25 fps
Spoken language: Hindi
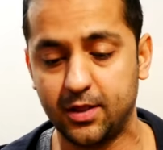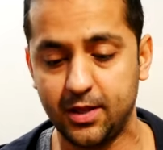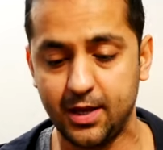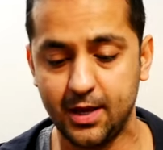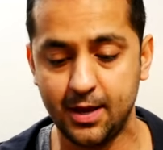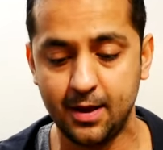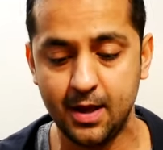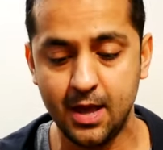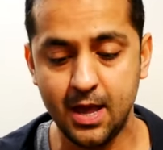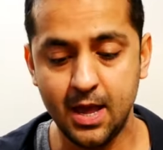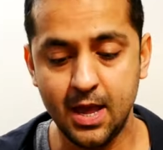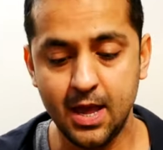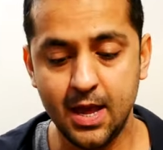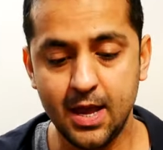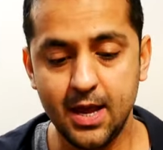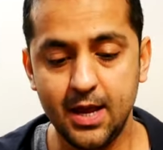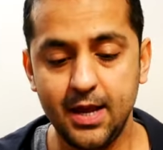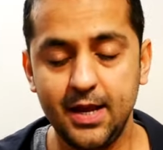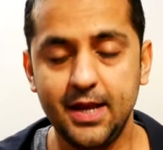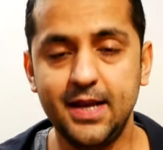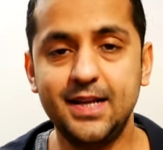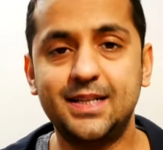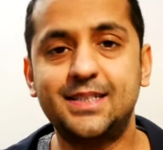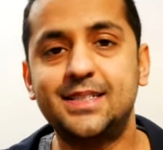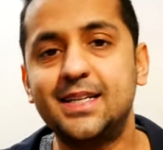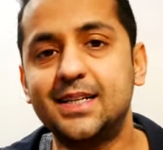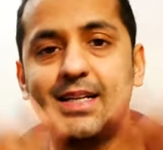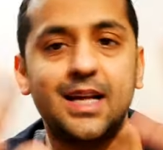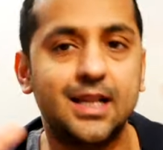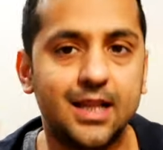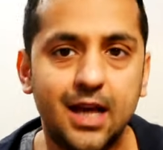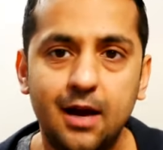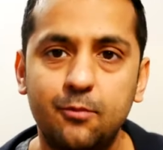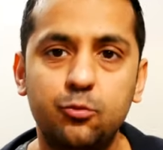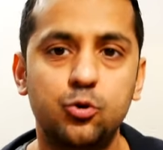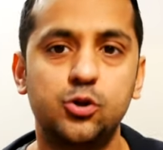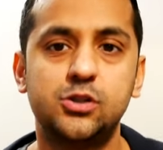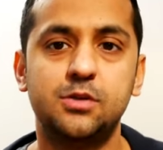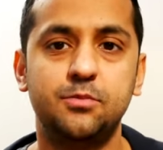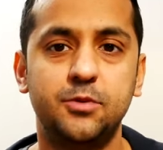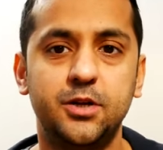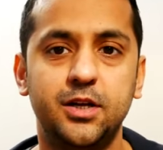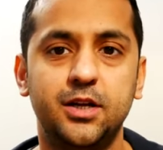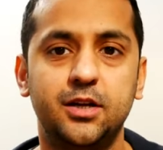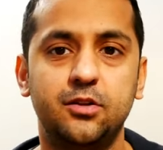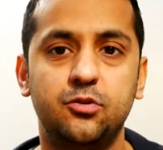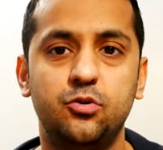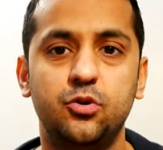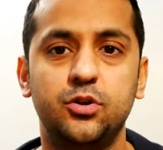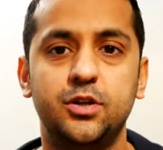करते हैं इससे ज़्यादा आपको
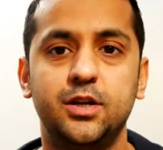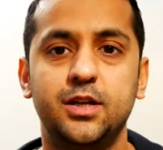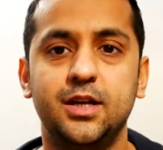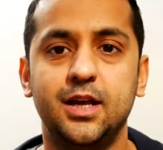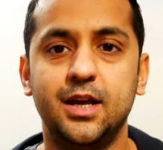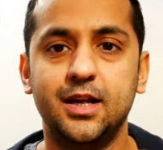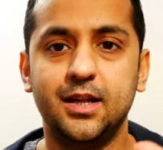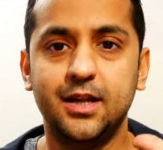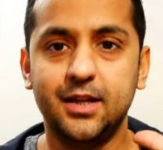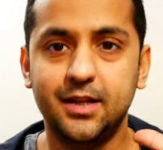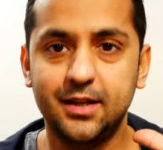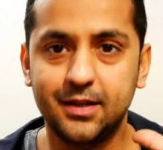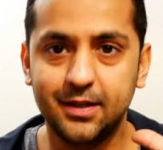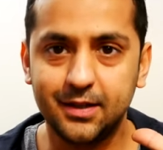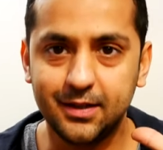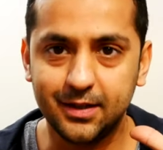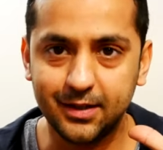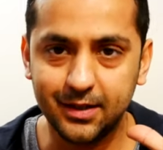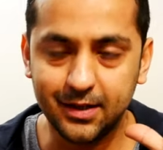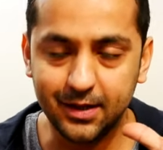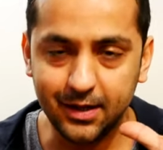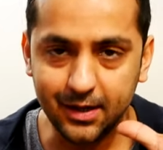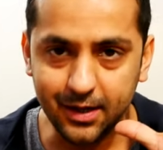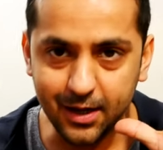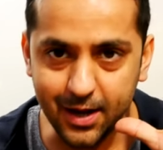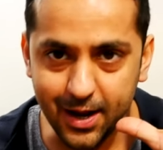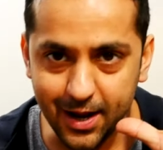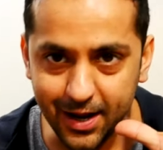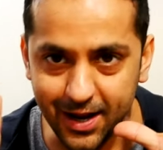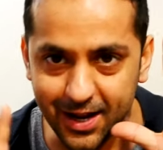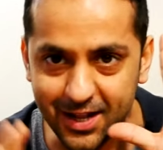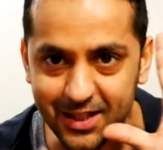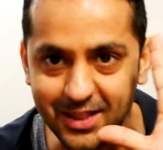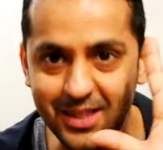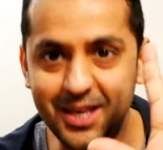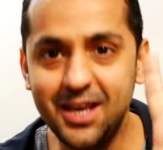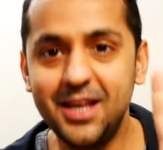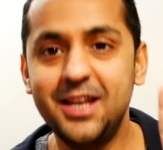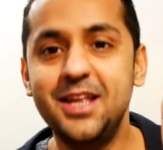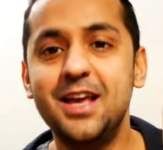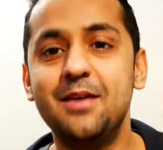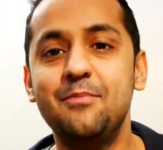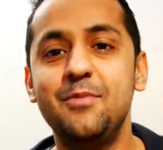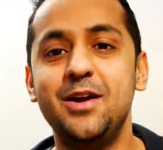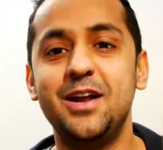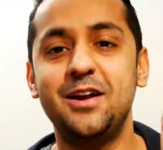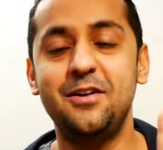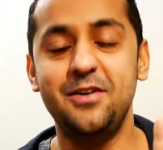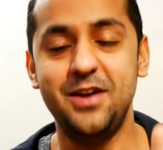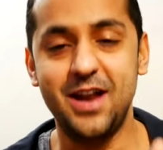समझने की ज़रूरत नहीं है
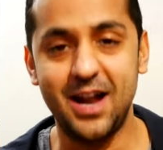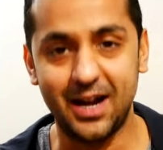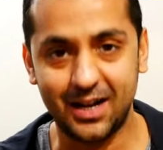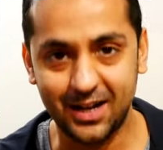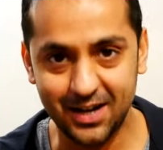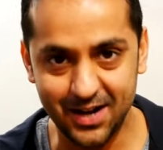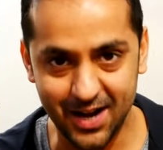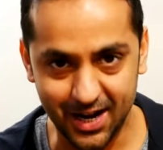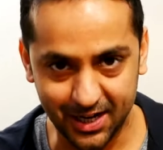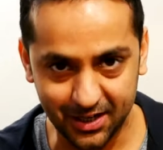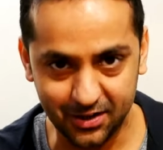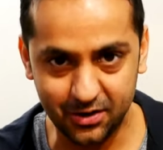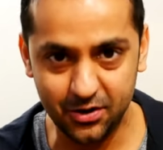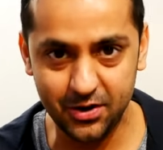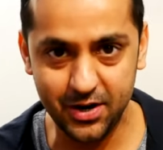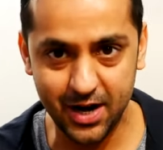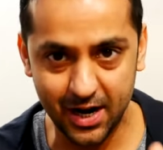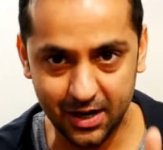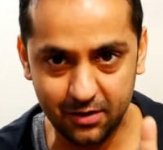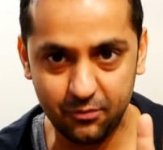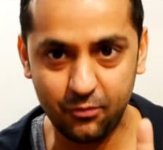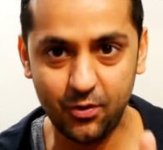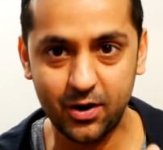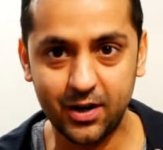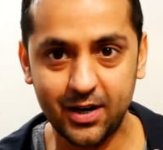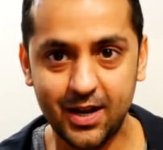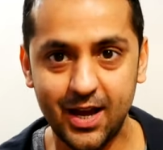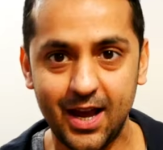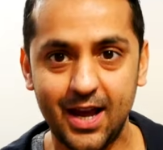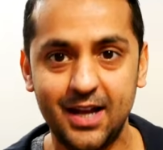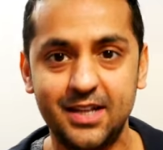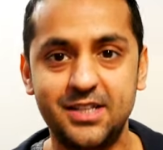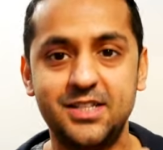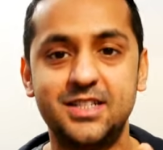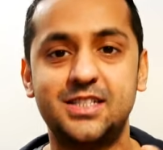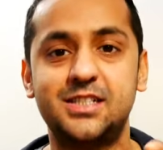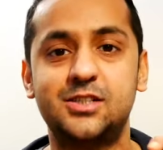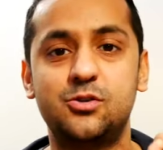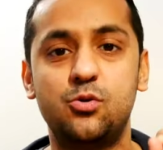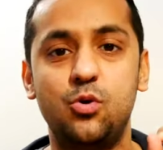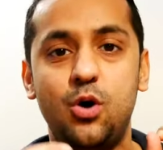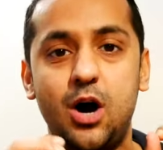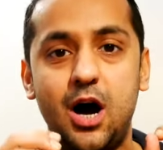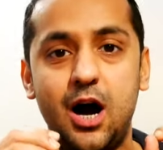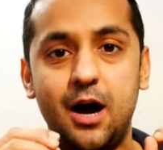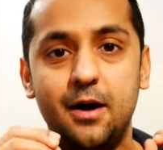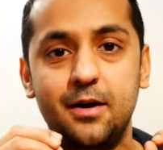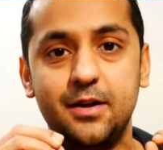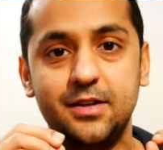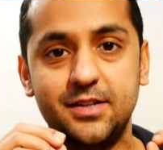इथीरियम एक नेट, नेटवर्क है
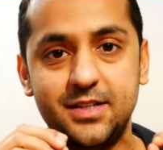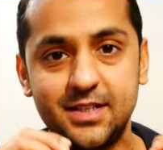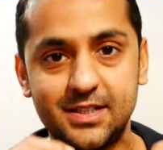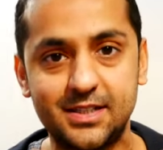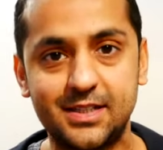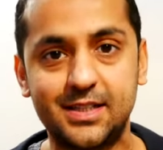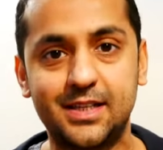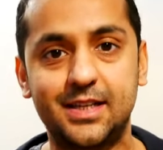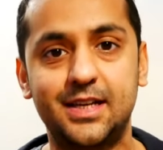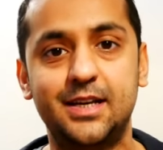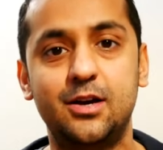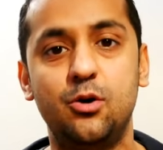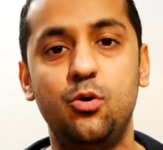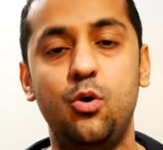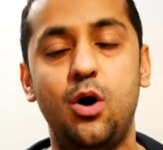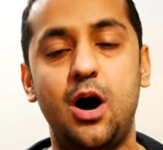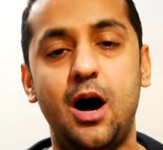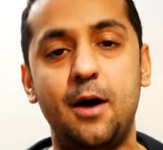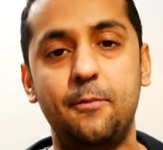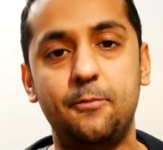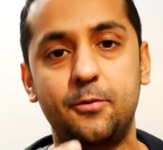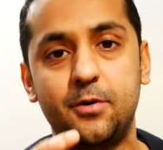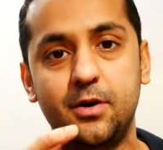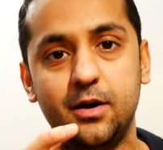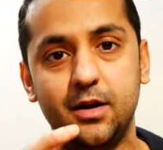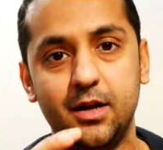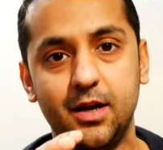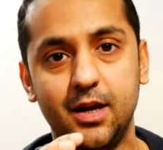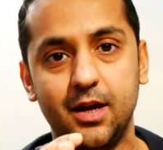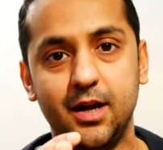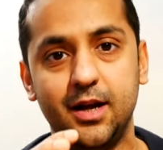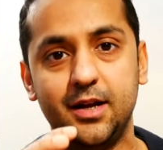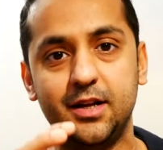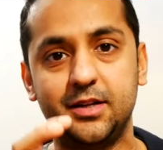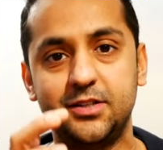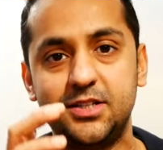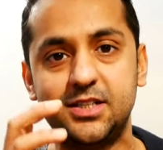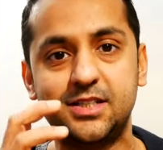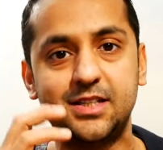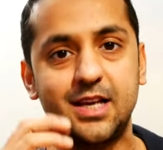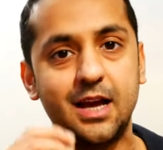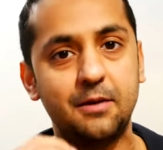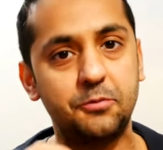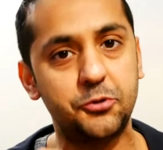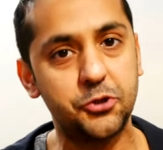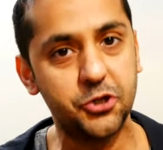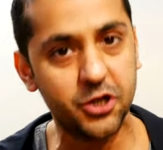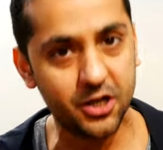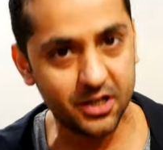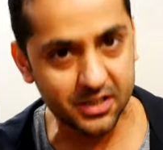जिसको आ, जिसको आप
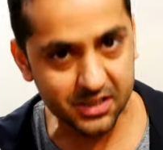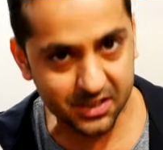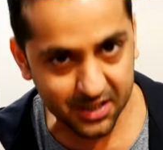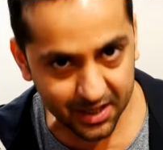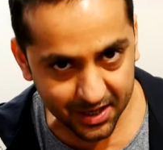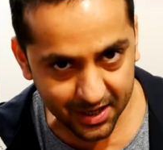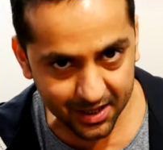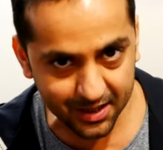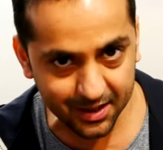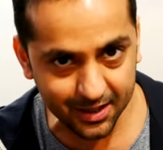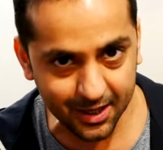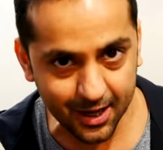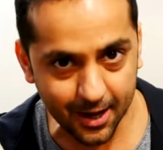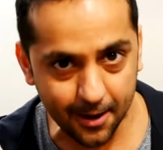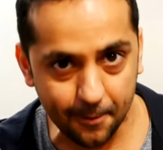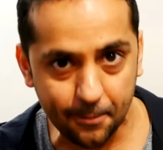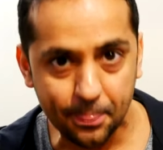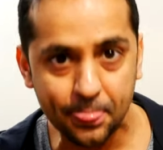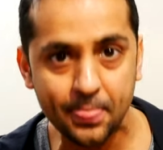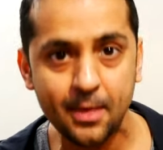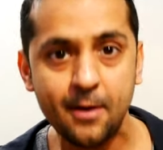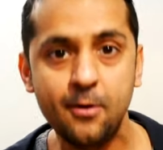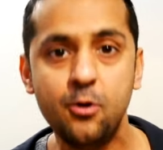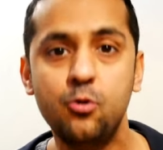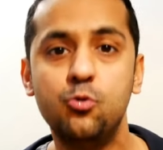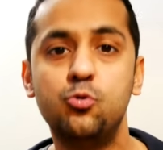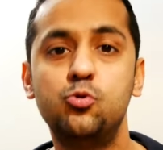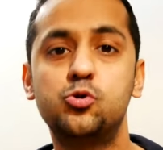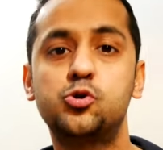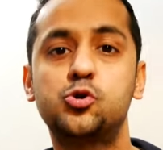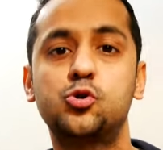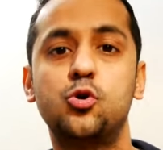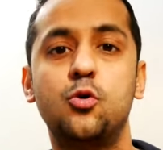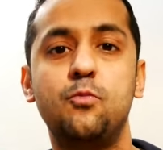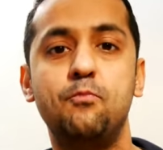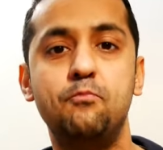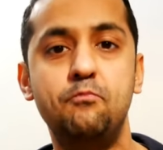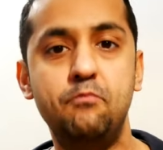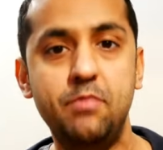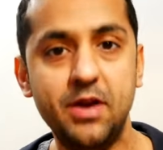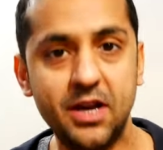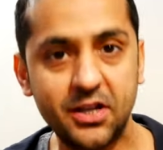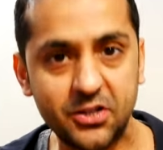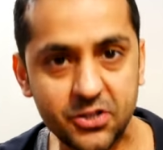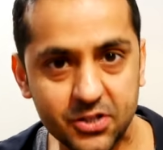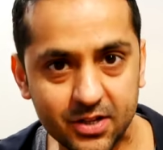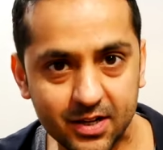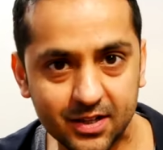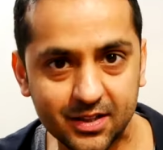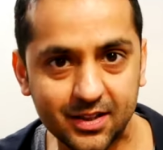जिसके आप शेयर्स खरीद के उसको
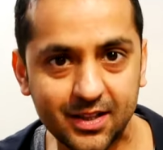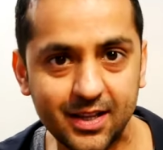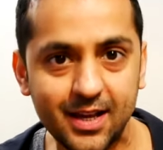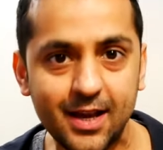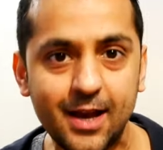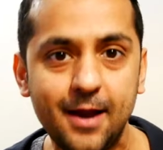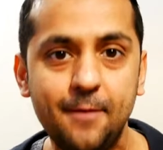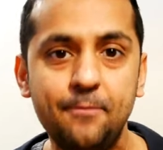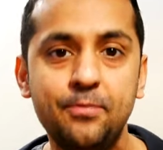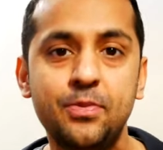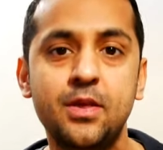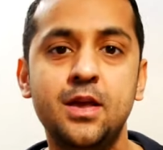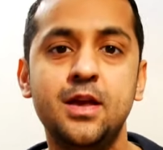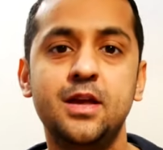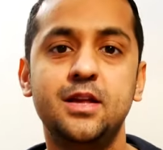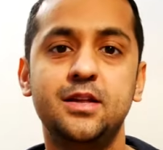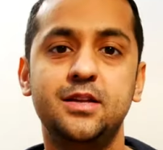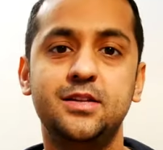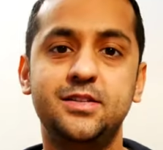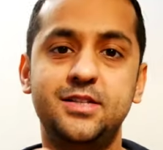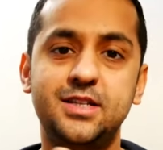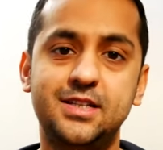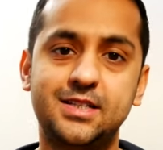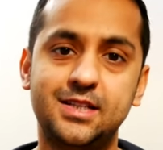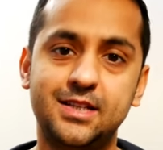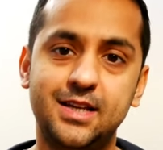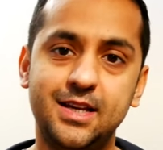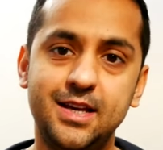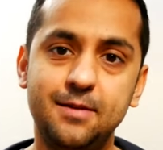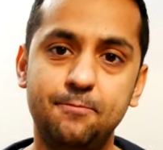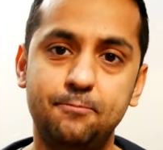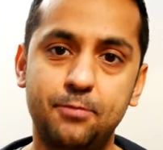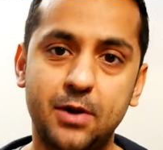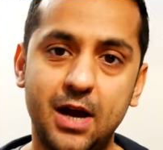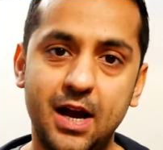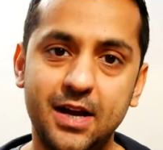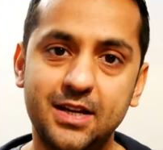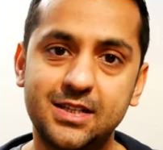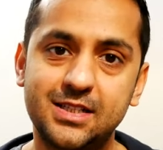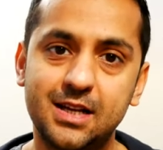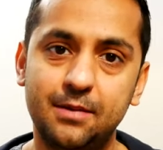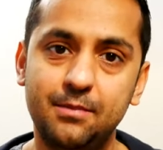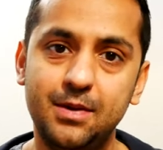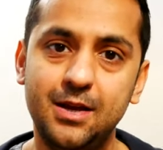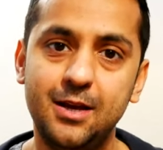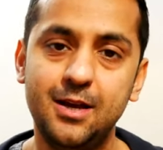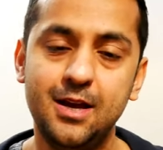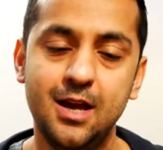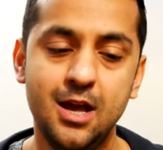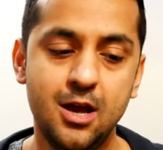बेच सकते हैं जिसकी प्राइस
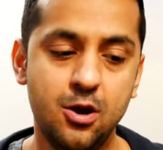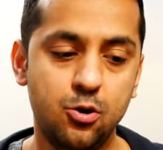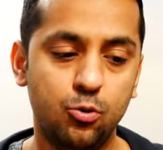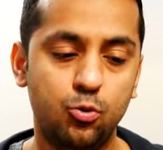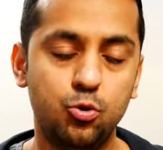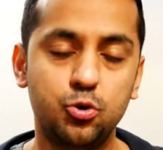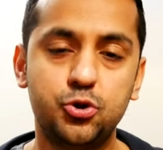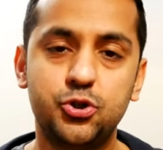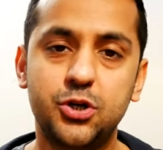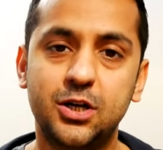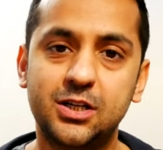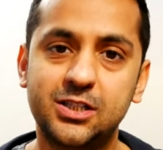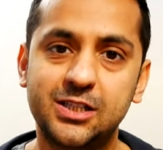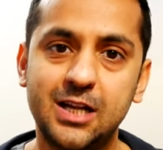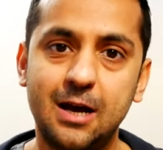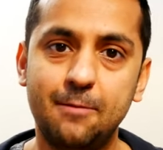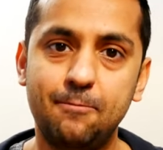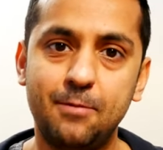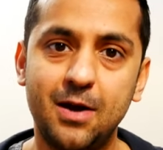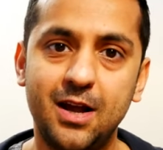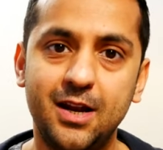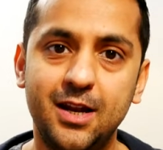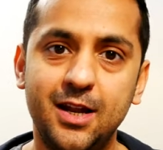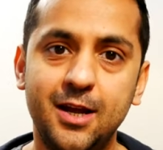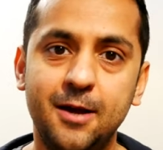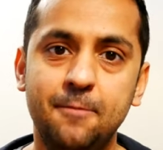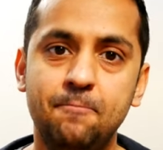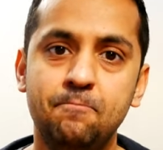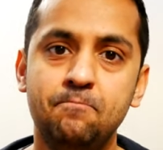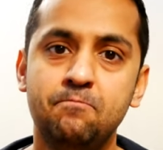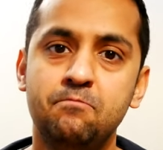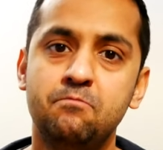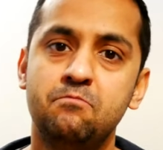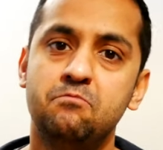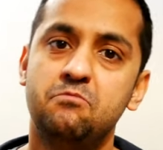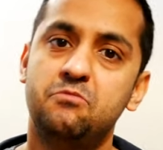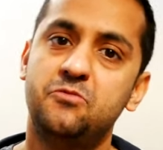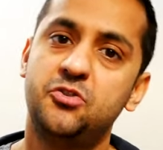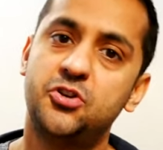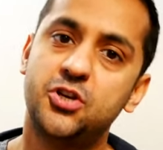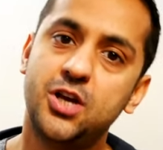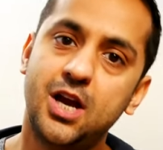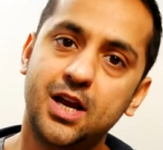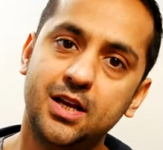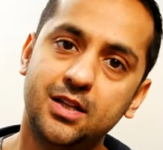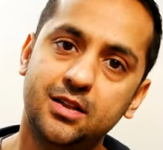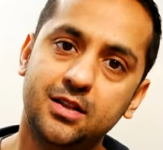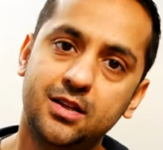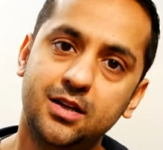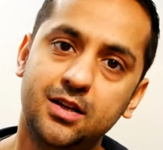अभी कुछ अर्सा पहले
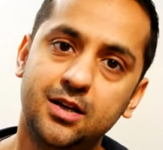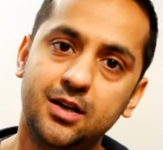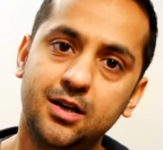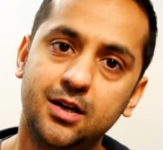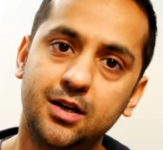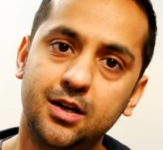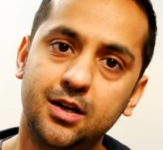शायद